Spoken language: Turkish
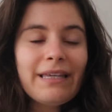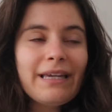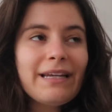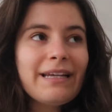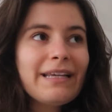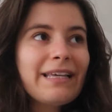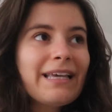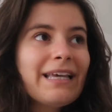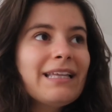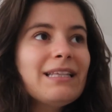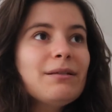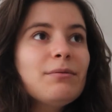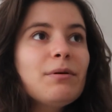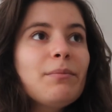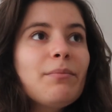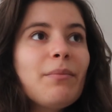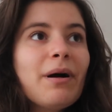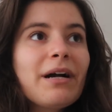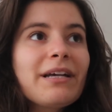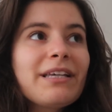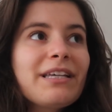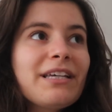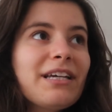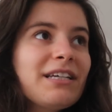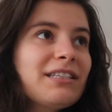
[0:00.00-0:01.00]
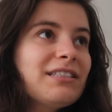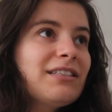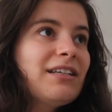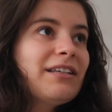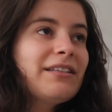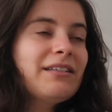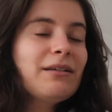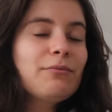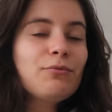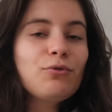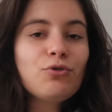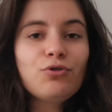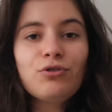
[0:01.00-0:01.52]
Yani kendimi
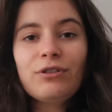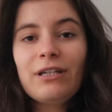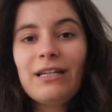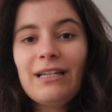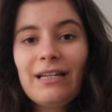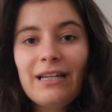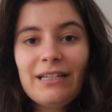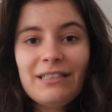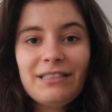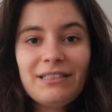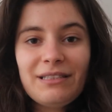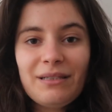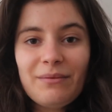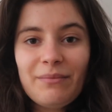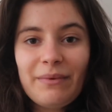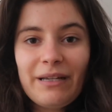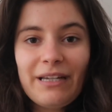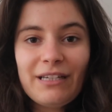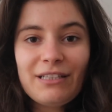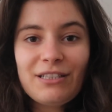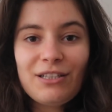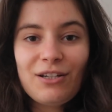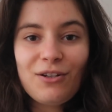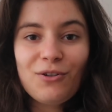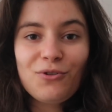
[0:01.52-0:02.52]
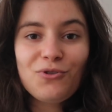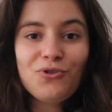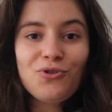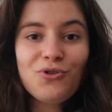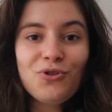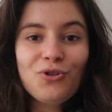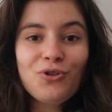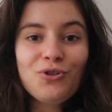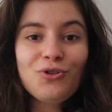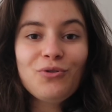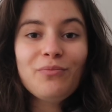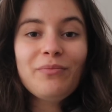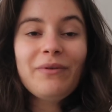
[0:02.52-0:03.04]
makyajla hep güzelleştirmeye
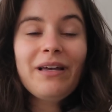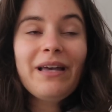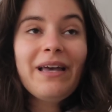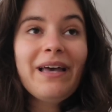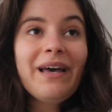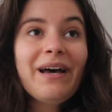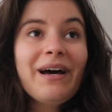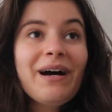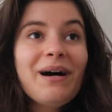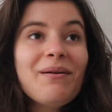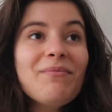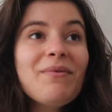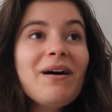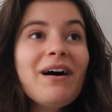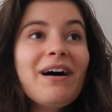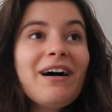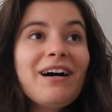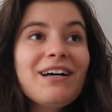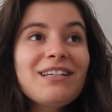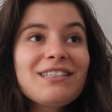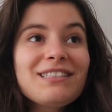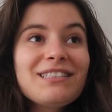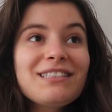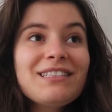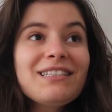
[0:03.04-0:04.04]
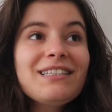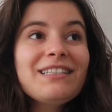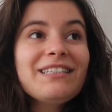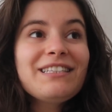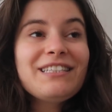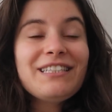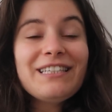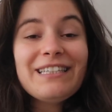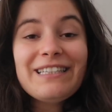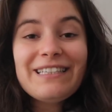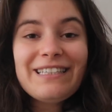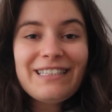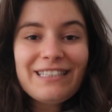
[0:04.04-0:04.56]
çalışıyordum. Ama asıl
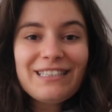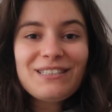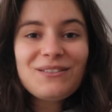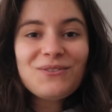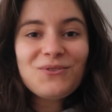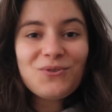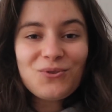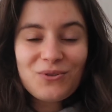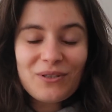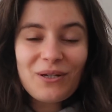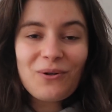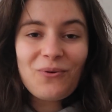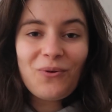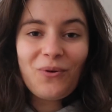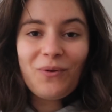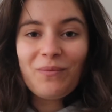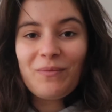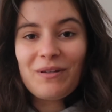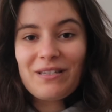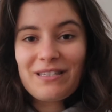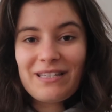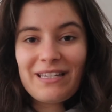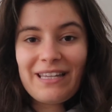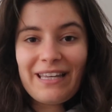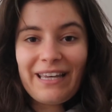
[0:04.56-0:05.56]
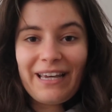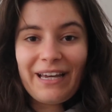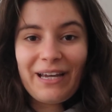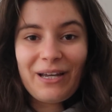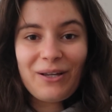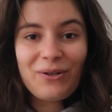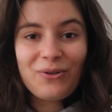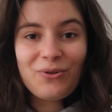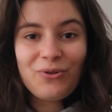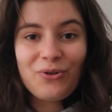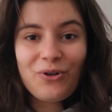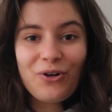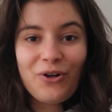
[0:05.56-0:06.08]
cildiniz güzel olması
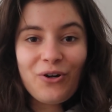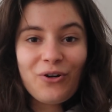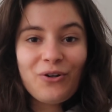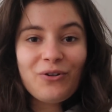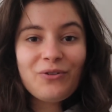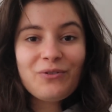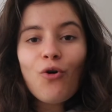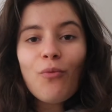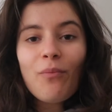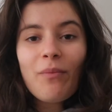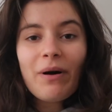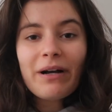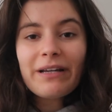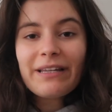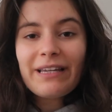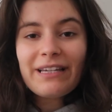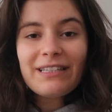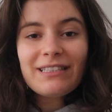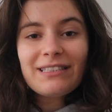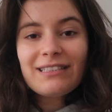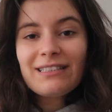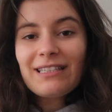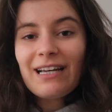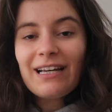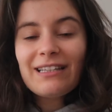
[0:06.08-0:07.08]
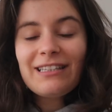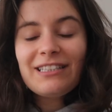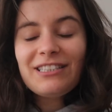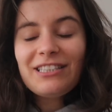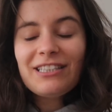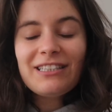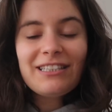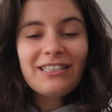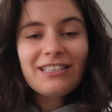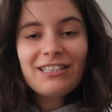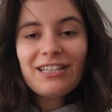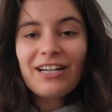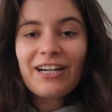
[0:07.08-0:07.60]
gerekiyor. O makyajı
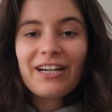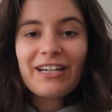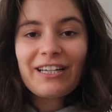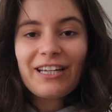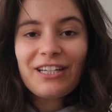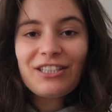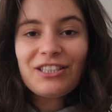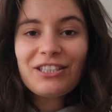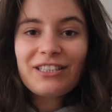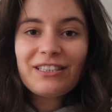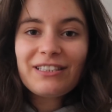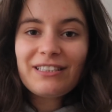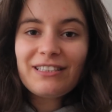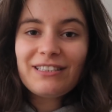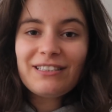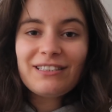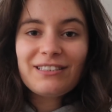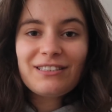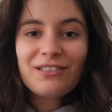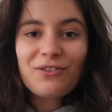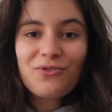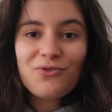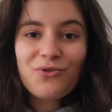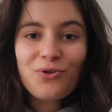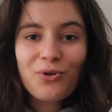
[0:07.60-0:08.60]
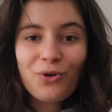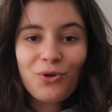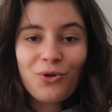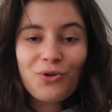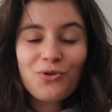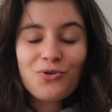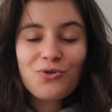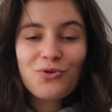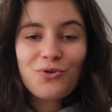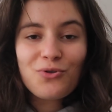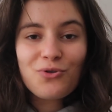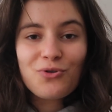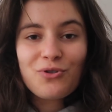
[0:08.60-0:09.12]
sadece dışarıya çıktığınızda
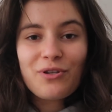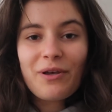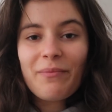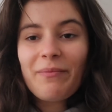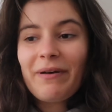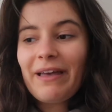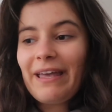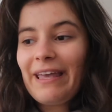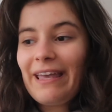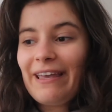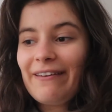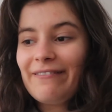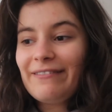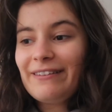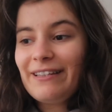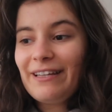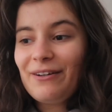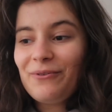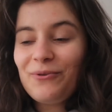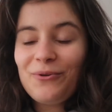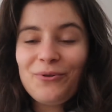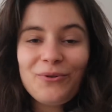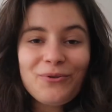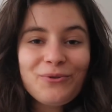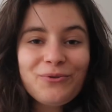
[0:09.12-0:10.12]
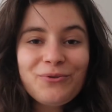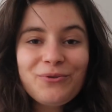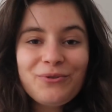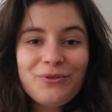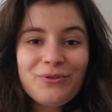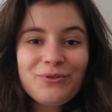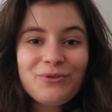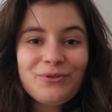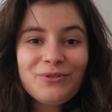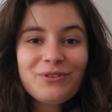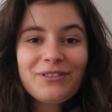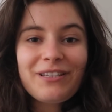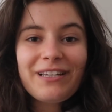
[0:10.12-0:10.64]
sürüyorsunuz ama evde
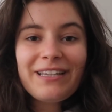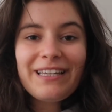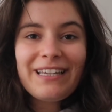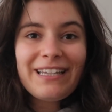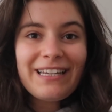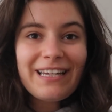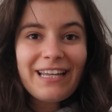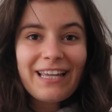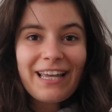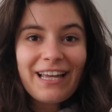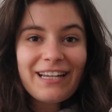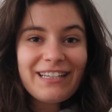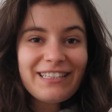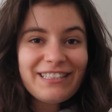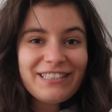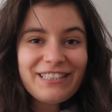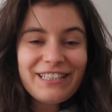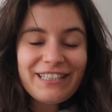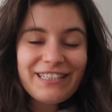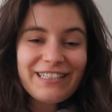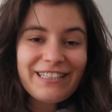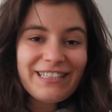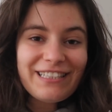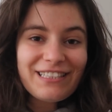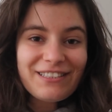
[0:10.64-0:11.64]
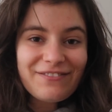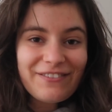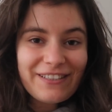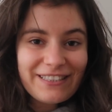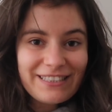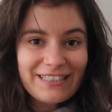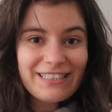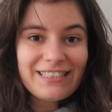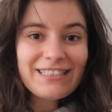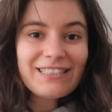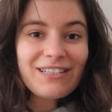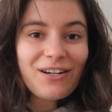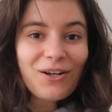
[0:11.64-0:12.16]
olduğunuzda yine yani cildiniz ve
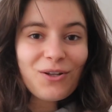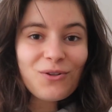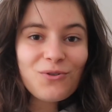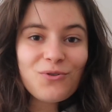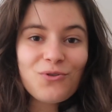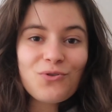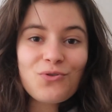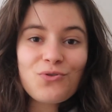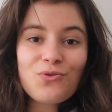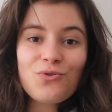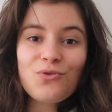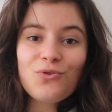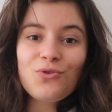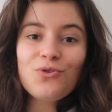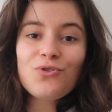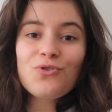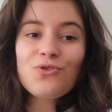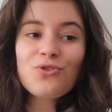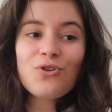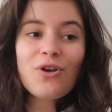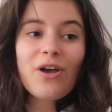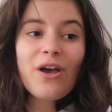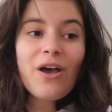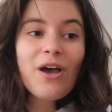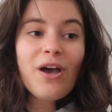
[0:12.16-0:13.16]
siz kalıyorsunuz.